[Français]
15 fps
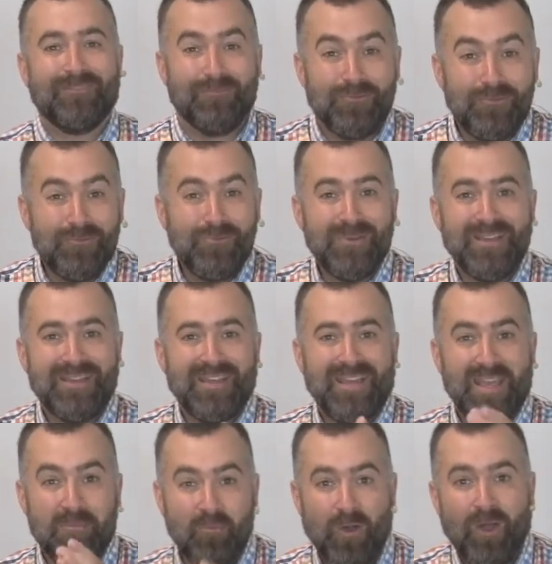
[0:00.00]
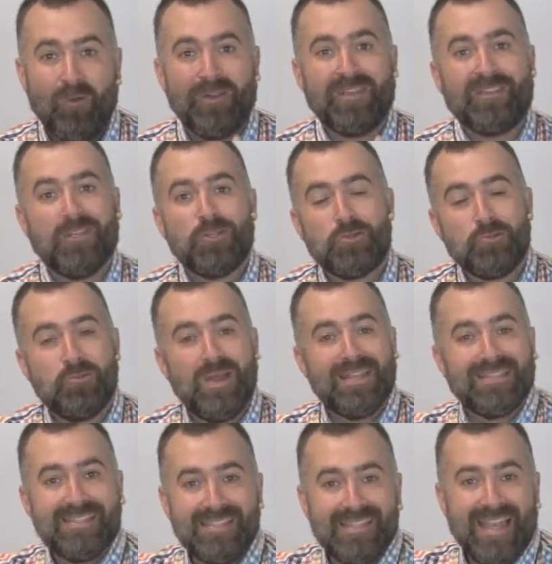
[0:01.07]
Vous et moi, on a été
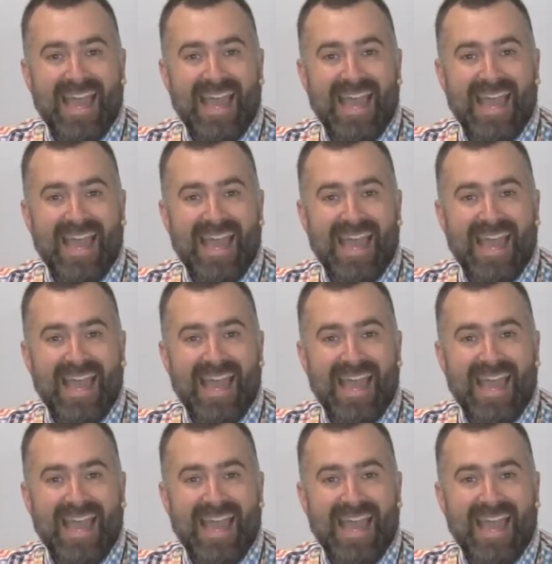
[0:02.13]
choisis